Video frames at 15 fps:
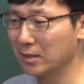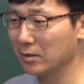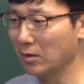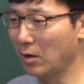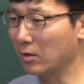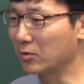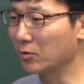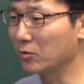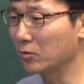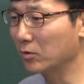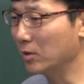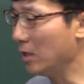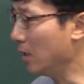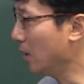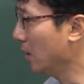아 그런
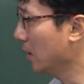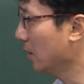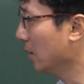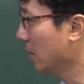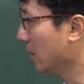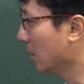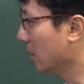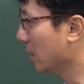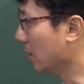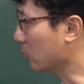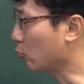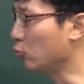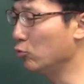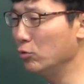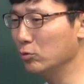건가? 아,
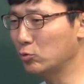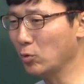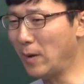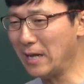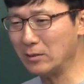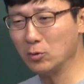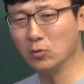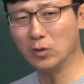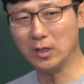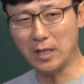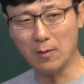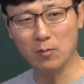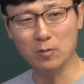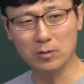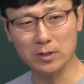균은 좀 안 좋은 게
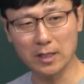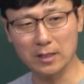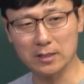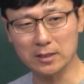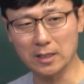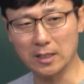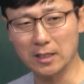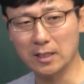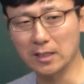대부분이다 그지?